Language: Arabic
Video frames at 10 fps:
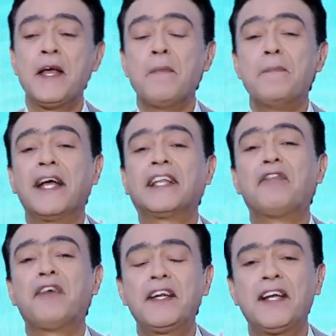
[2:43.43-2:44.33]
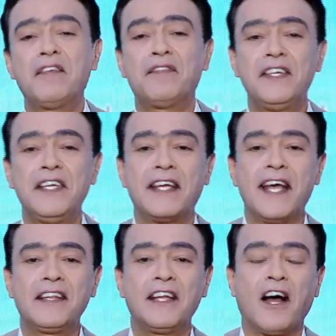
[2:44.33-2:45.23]
بيتفنن في
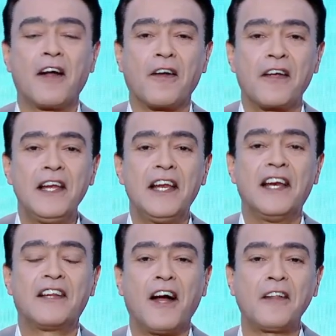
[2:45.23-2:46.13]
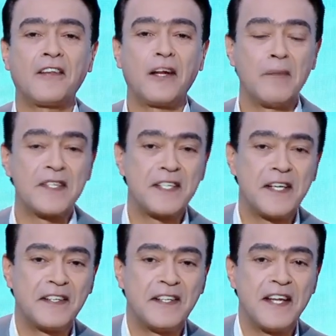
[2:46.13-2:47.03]
ايجاد العراقيل اللي تعطل
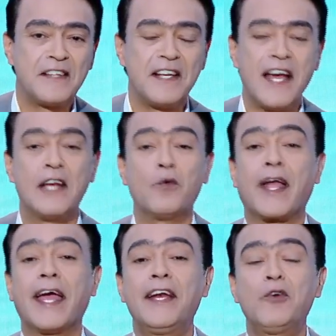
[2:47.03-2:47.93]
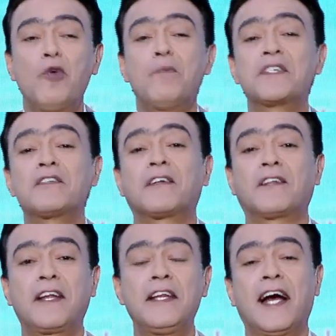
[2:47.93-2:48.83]
مسيره النادي الاهلي وكانهم
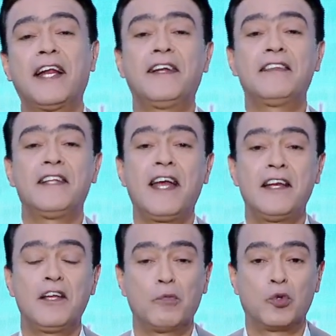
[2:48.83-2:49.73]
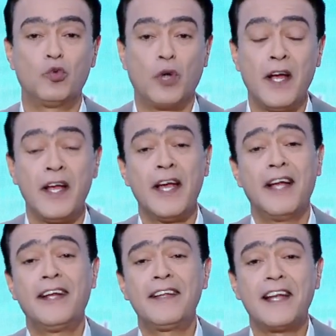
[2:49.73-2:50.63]
مستكترين على النادي الاهلي البطوله
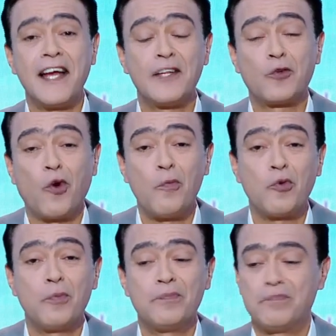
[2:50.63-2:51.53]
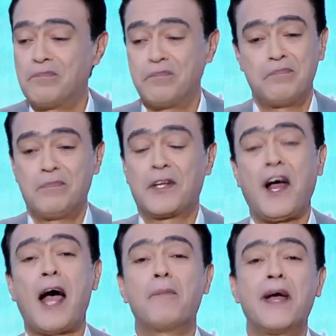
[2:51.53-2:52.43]
النادي الاهلي طول عمره
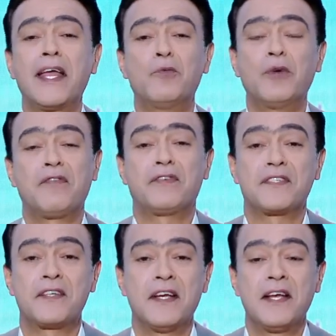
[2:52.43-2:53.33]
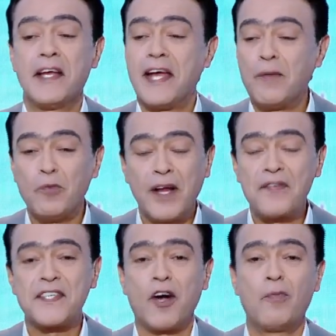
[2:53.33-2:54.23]
بيرحب باي منافس
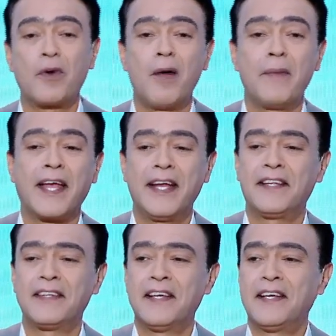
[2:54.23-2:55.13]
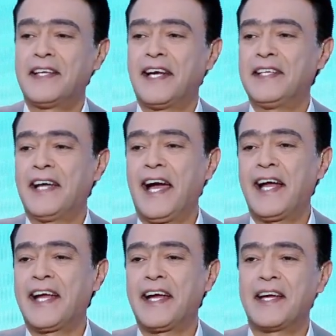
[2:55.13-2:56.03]
المنافسه عمرها ما كانت يعني
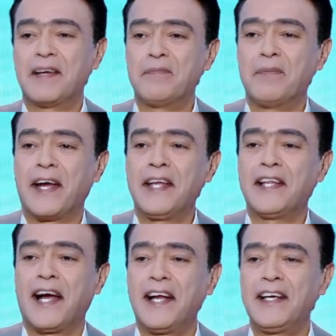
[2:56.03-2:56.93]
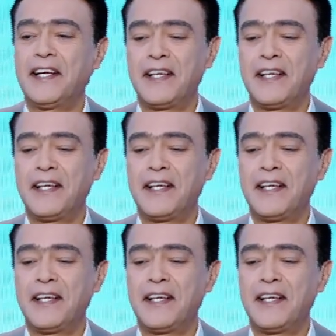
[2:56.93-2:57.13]
حاجه آه، بعيده عن